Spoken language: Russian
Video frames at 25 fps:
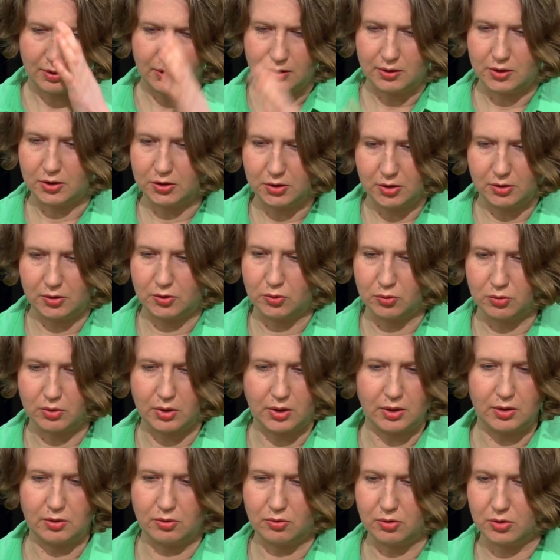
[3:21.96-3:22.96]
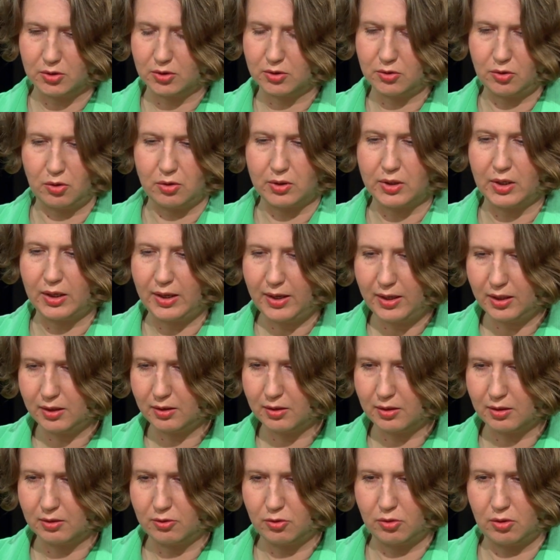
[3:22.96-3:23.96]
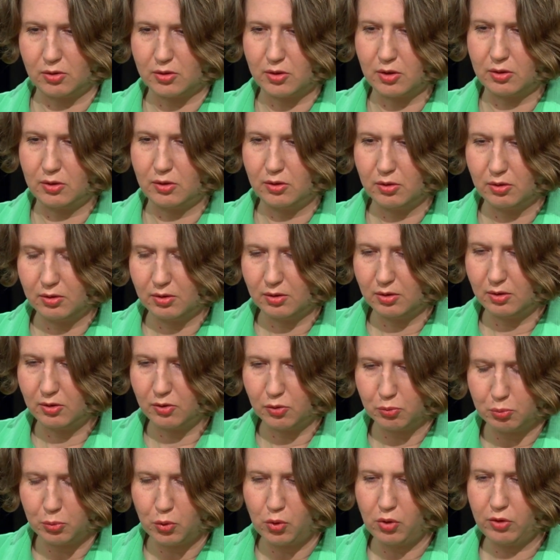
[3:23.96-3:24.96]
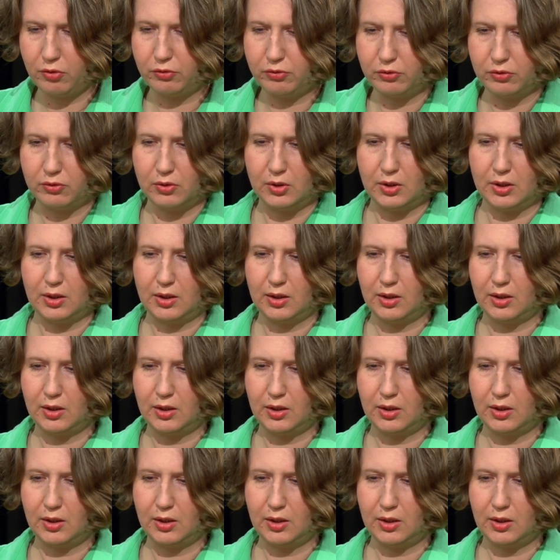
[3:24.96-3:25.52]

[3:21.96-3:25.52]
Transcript: отношений с Украиной, то есть только это, только любовь